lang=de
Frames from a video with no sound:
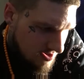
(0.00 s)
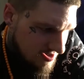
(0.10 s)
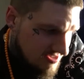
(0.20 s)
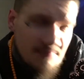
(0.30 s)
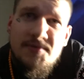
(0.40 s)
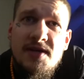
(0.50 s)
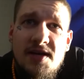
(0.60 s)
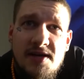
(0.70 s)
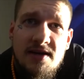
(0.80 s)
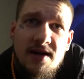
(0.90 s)
ich akzeptiere
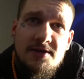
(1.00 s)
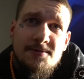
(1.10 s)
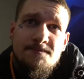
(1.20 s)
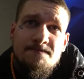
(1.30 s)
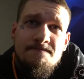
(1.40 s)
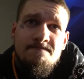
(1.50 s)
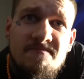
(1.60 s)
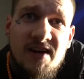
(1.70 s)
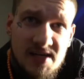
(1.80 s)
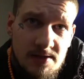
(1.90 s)
jede Karte,
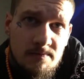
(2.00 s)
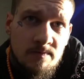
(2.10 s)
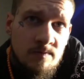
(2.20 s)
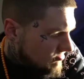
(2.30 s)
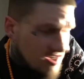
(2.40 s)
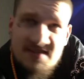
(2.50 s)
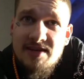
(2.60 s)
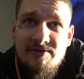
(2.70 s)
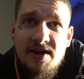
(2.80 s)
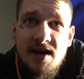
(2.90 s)
weil ich es
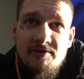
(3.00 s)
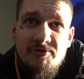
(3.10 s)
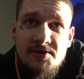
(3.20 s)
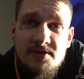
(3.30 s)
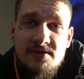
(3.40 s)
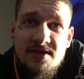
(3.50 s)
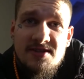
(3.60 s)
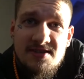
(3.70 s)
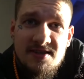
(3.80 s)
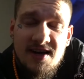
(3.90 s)
einfach geil finde, dass
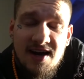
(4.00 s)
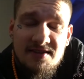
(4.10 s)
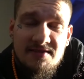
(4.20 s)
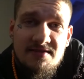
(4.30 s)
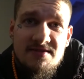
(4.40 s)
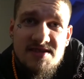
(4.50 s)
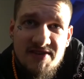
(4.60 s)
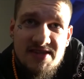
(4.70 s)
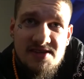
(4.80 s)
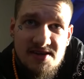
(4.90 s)
diese Karten
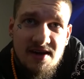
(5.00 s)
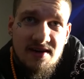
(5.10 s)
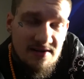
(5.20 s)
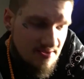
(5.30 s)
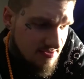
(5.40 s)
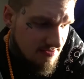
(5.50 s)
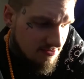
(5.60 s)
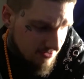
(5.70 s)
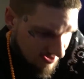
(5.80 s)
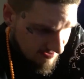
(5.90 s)
20 Jahre alt sind.
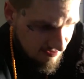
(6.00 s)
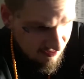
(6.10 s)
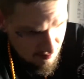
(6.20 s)
Und das ist für